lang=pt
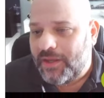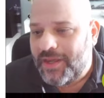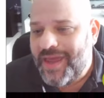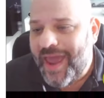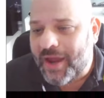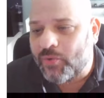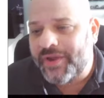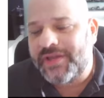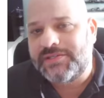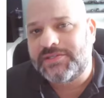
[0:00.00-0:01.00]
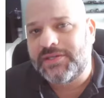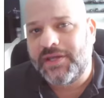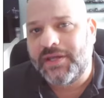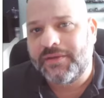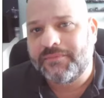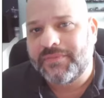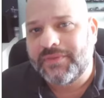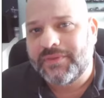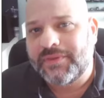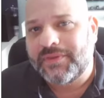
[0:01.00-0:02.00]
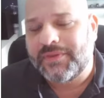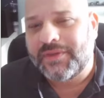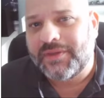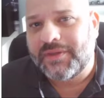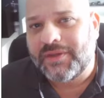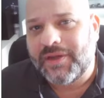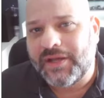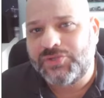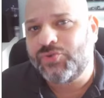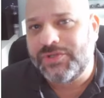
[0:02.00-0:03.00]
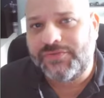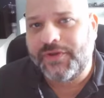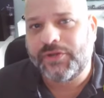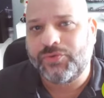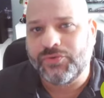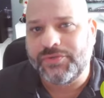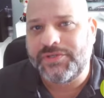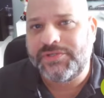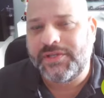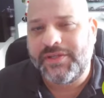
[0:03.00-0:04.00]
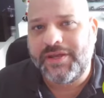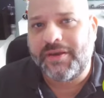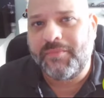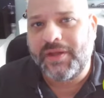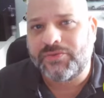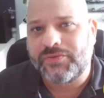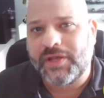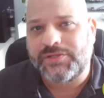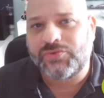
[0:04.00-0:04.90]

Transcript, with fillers: e reconhecer as suas virtudes em detrimento das